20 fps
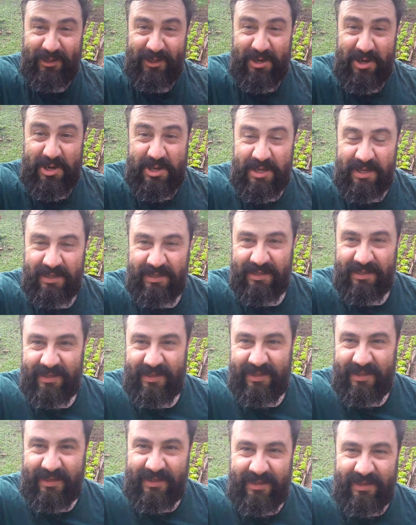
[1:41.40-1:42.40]
aí, ó.
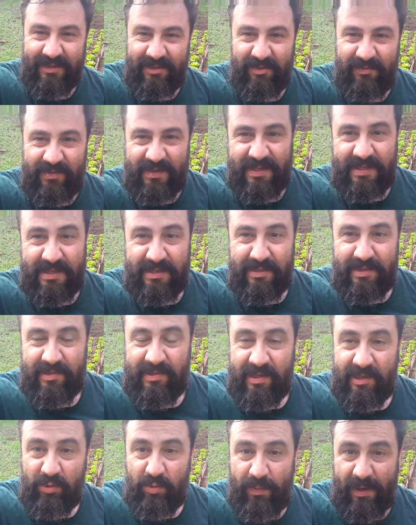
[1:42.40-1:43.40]
Tô fazendo
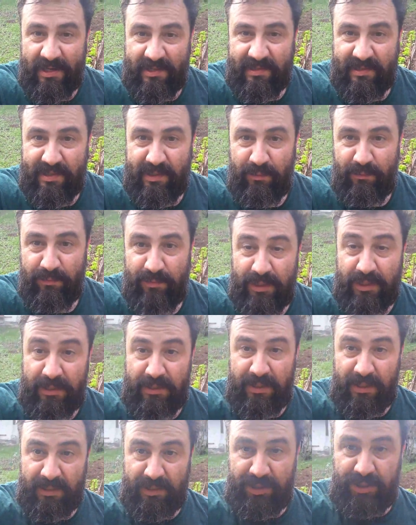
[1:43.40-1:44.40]
essa adubação
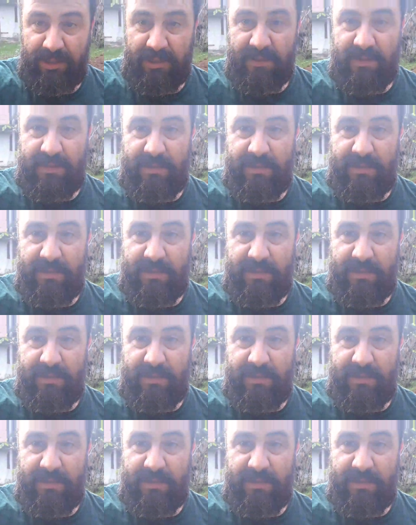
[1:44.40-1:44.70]
30 dias